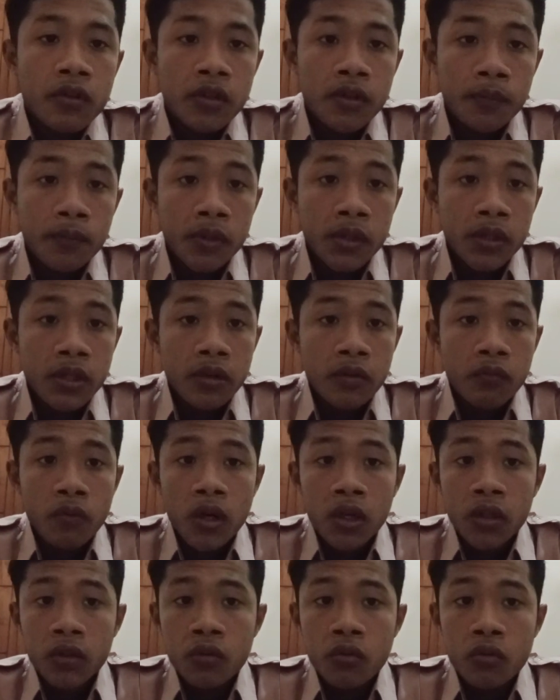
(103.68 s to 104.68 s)
nyempetin
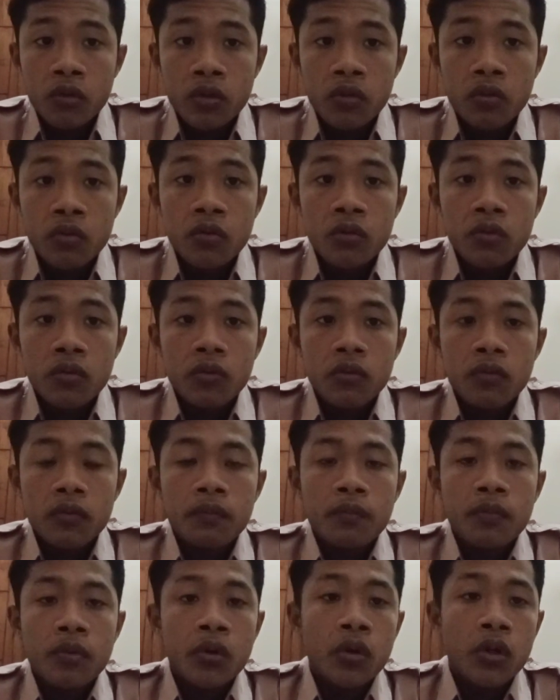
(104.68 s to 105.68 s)
waktu itu
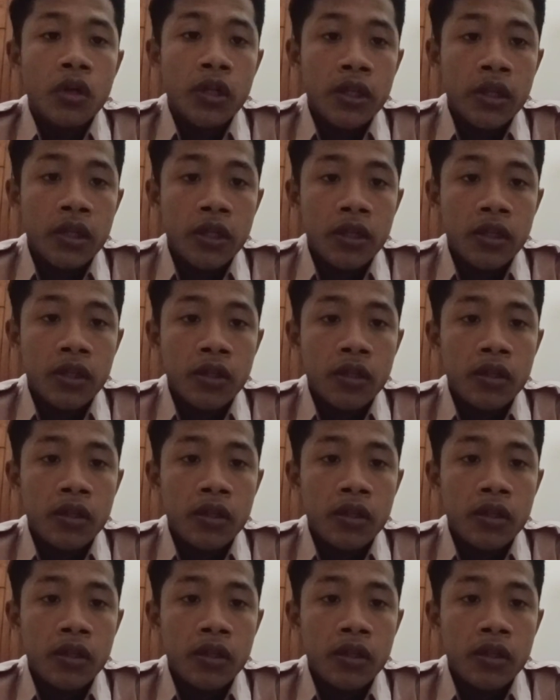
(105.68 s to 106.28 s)
boleh